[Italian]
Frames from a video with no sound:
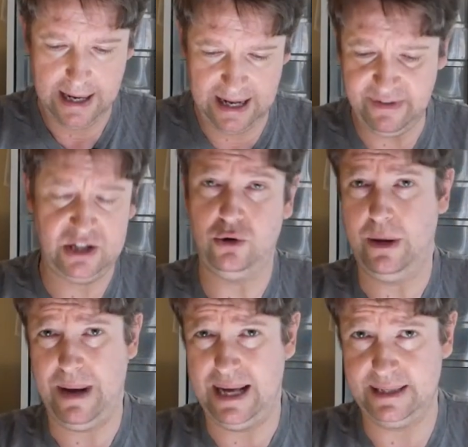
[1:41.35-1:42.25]
la
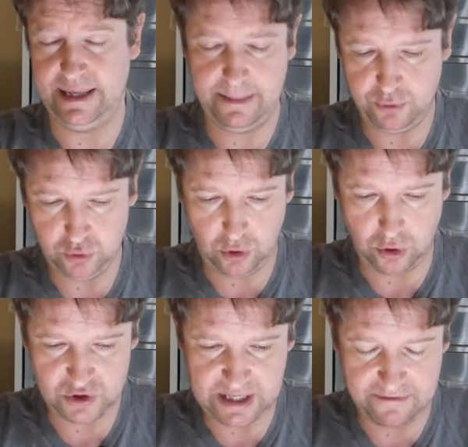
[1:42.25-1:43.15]
versione base che appunto
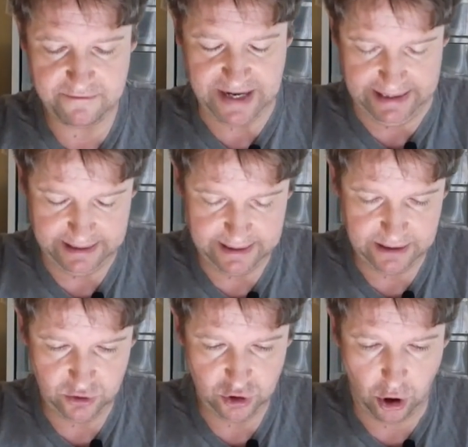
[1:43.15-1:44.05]
costa
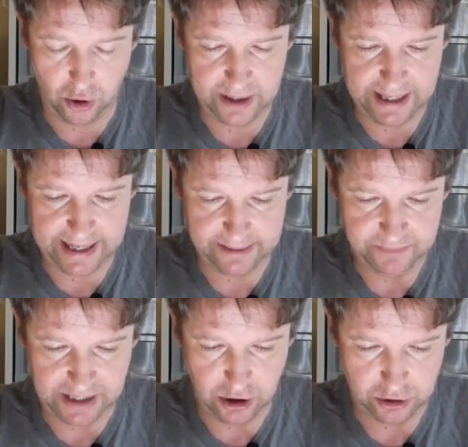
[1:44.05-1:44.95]
20 dollari,
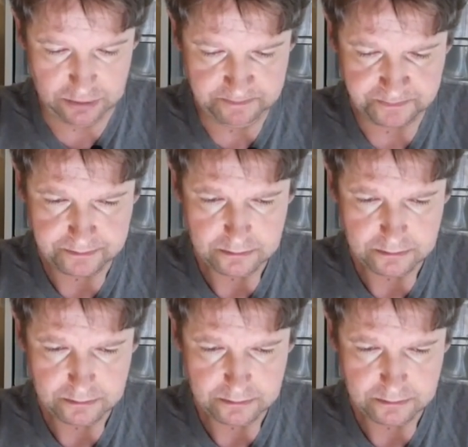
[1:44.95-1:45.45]
d'accordo?